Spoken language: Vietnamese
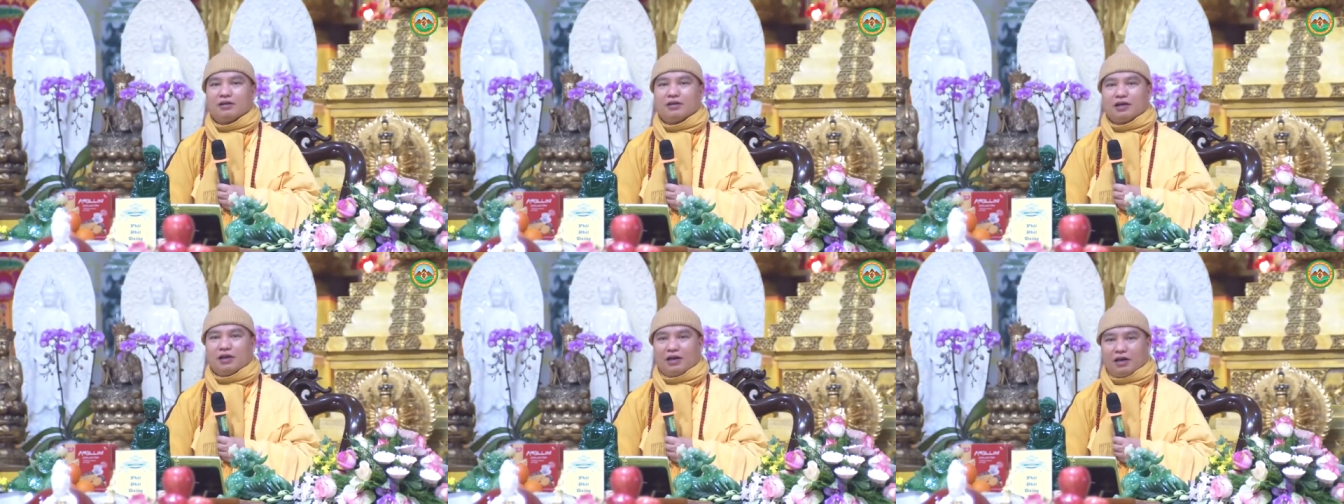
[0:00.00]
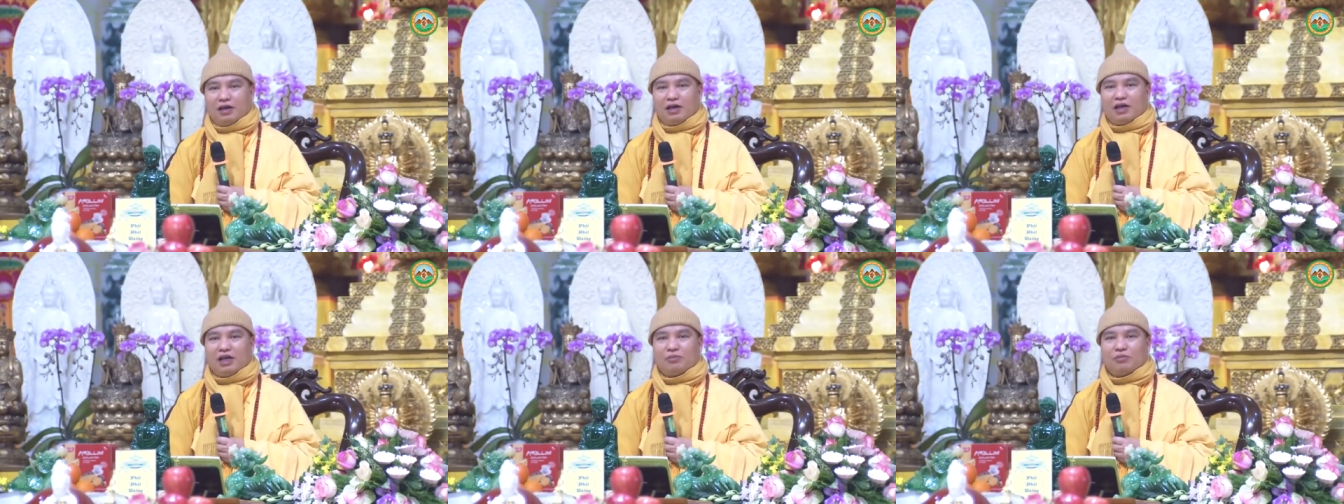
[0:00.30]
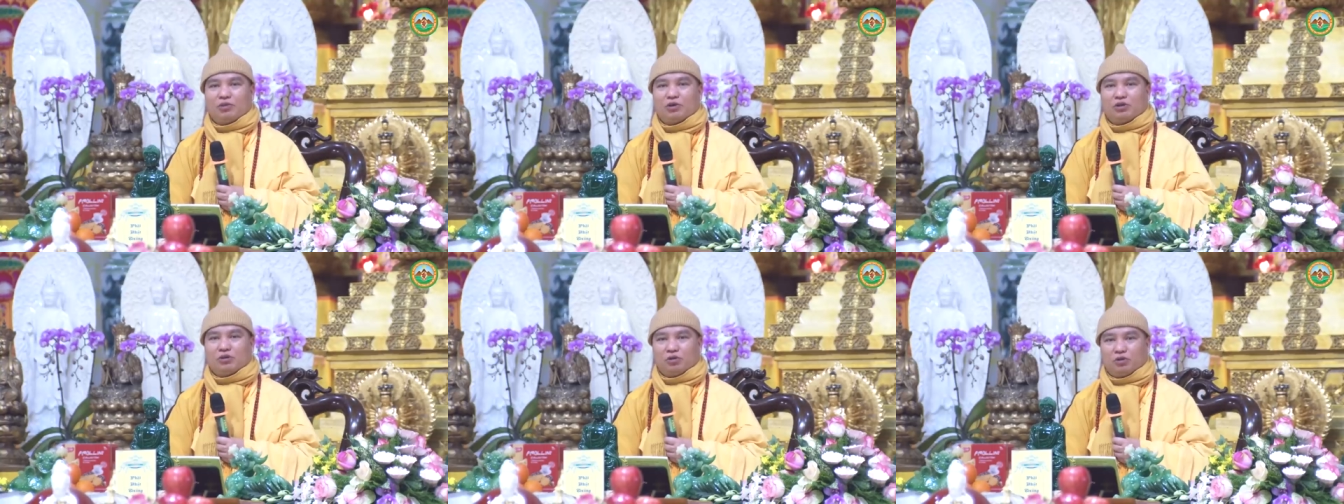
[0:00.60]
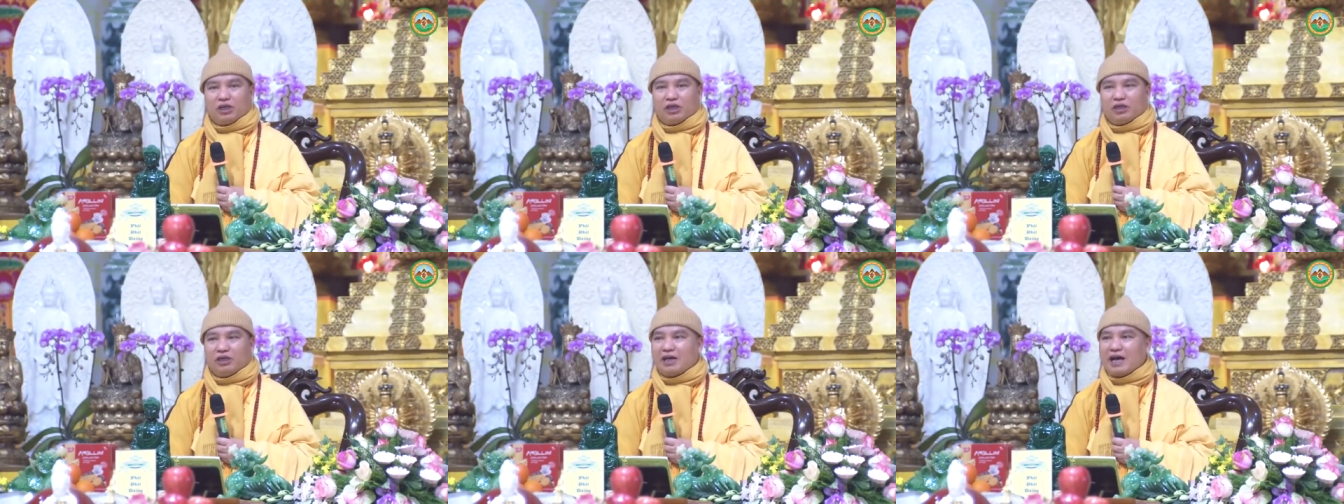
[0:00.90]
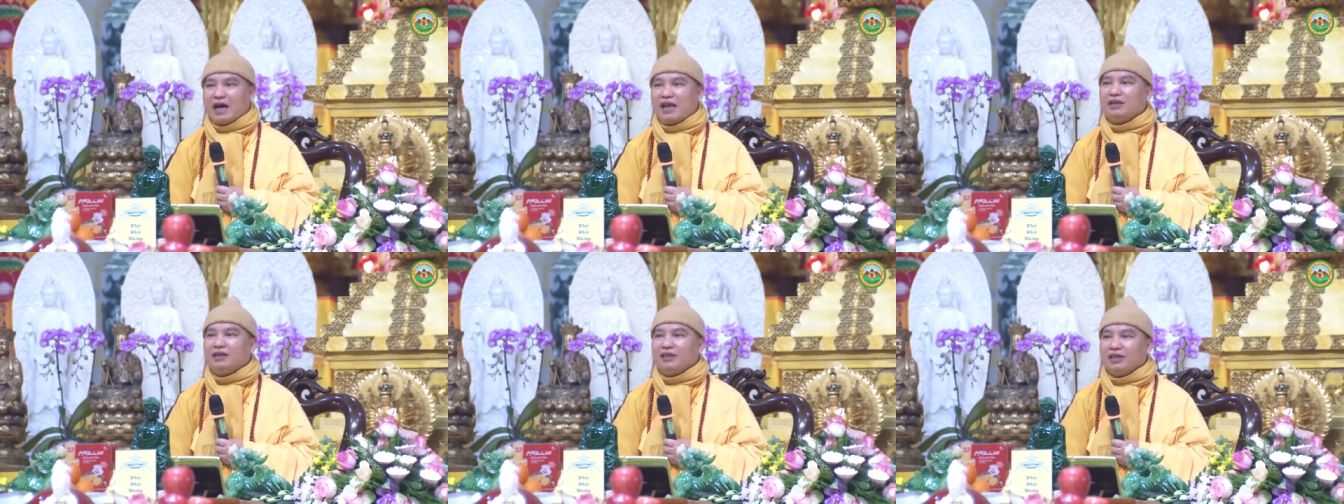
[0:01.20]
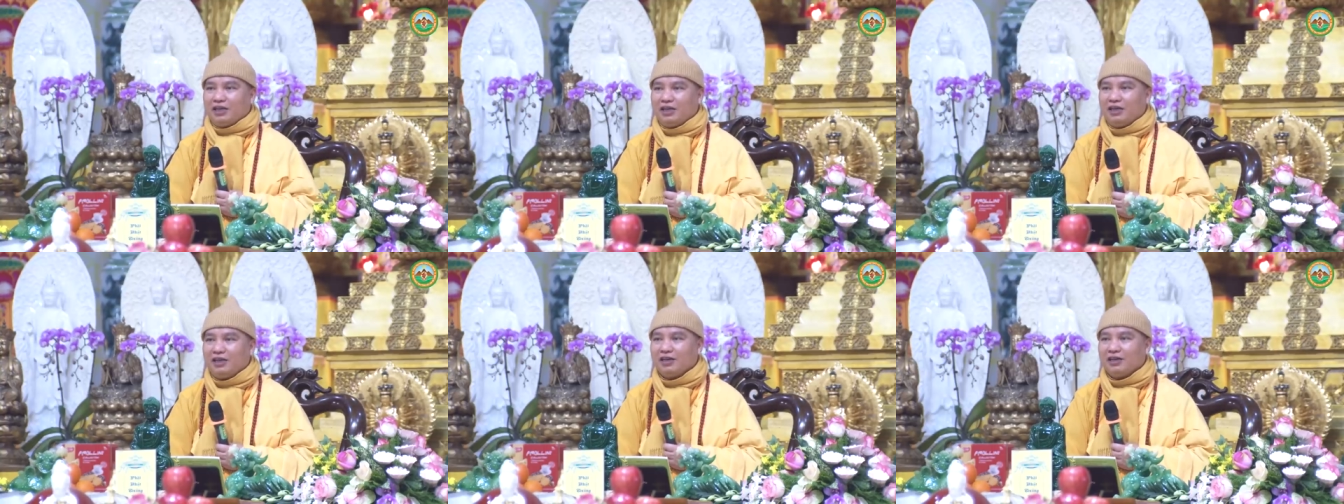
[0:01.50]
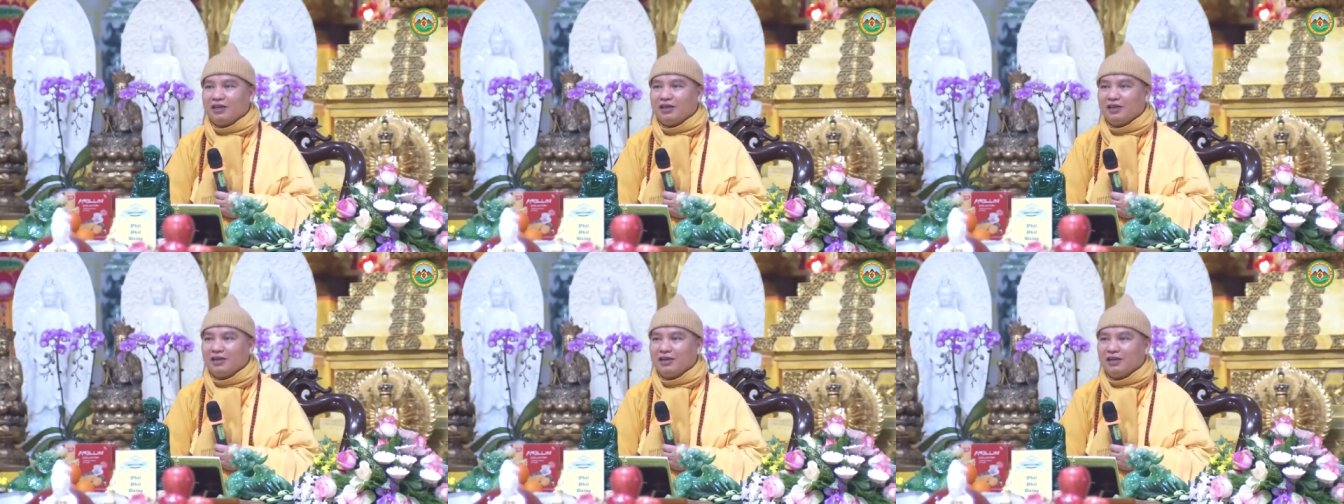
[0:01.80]
lớn lên một chút thì ăn gì
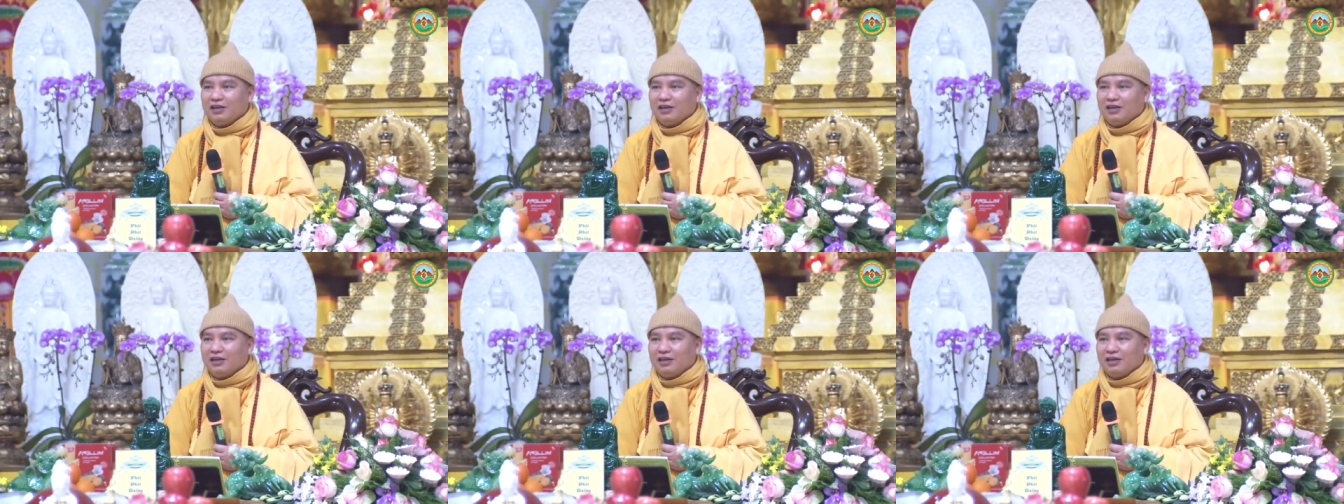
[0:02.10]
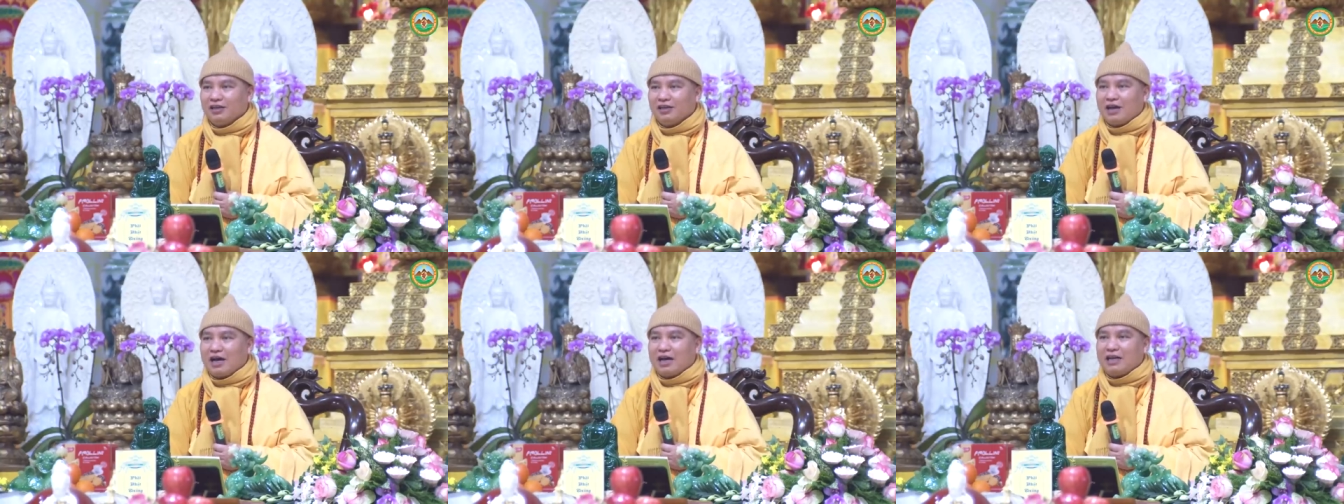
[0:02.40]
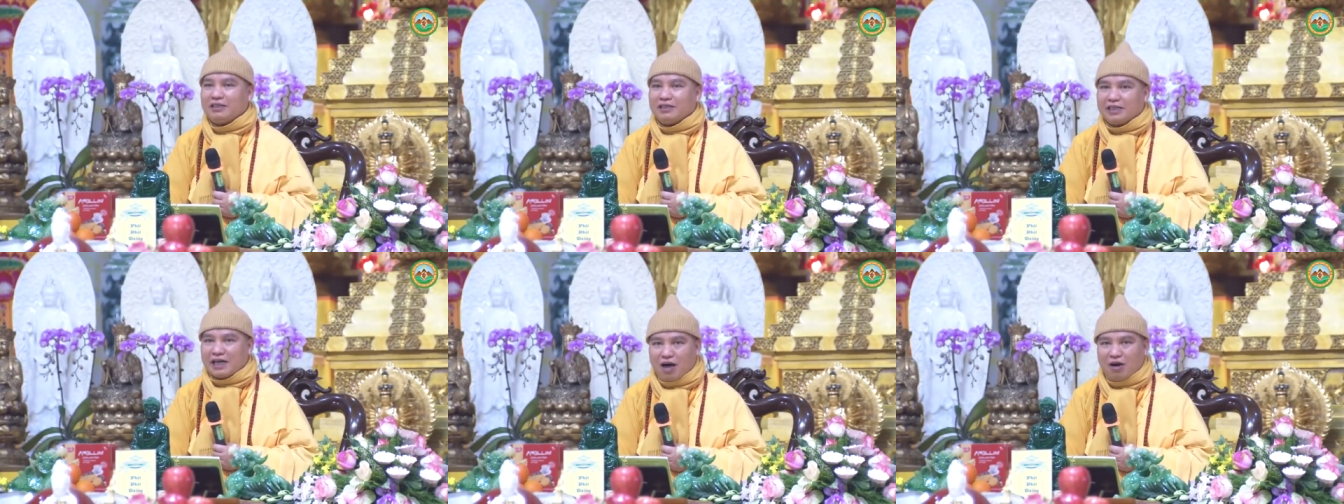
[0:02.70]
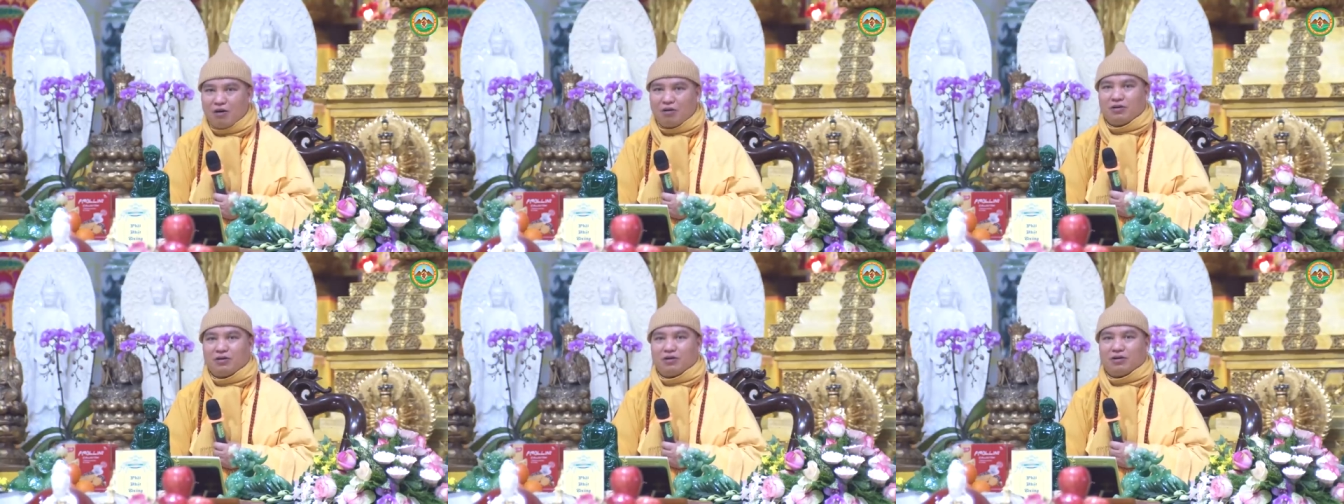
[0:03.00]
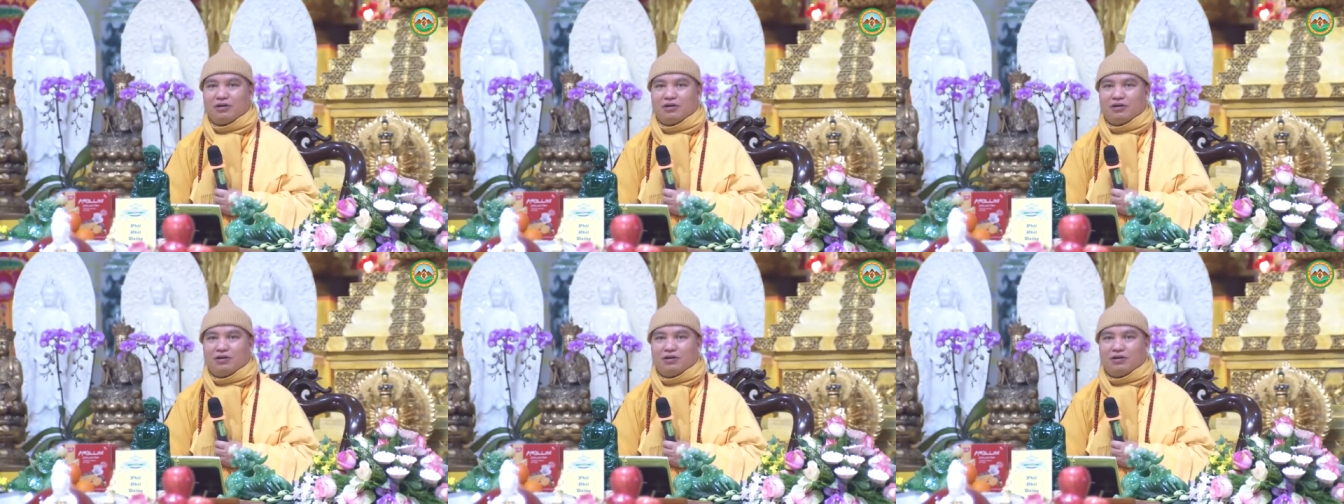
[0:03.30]
ăn cháo